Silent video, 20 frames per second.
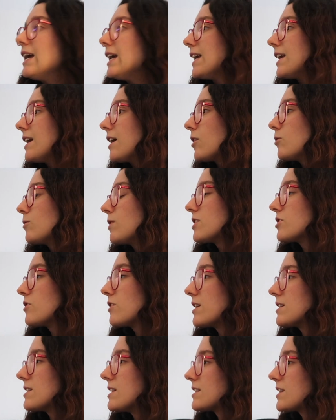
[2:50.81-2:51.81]
Y algunas
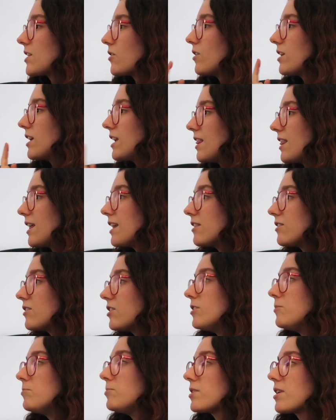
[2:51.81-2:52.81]
otras las tengo aquí
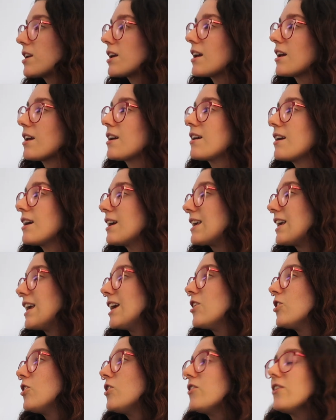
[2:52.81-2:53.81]
dentro porque
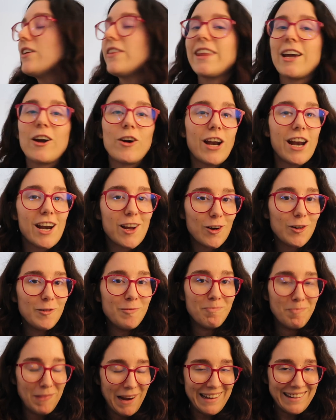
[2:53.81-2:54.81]
quiero decorar
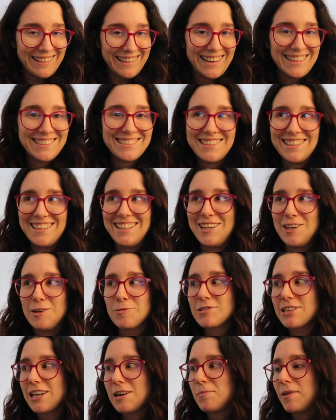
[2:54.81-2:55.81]
con plantas y quiero
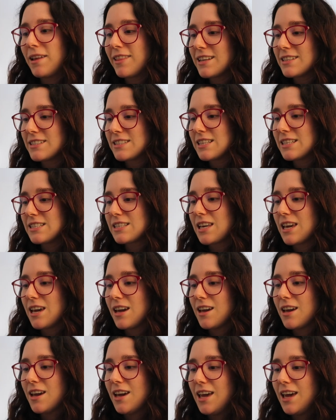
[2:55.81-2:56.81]
buscar plantas de estas
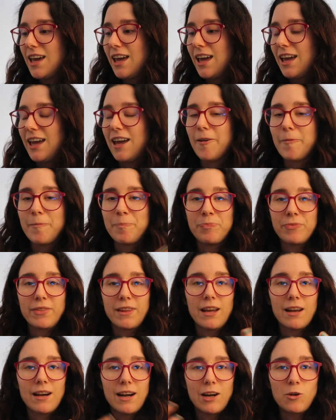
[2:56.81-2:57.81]
que em,
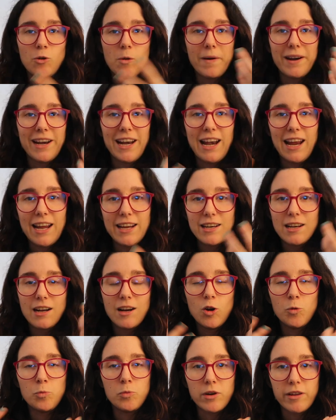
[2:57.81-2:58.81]
renuevan el aire,
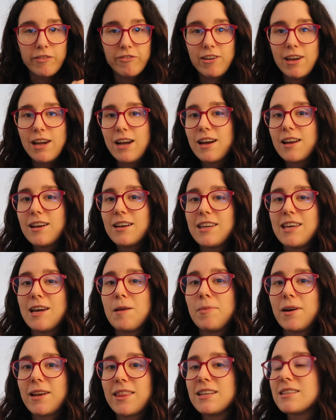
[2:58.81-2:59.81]
que lo purifican y
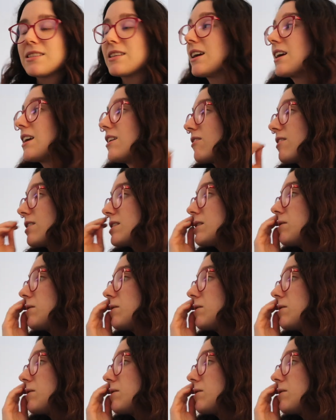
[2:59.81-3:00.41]
aparte es que creo que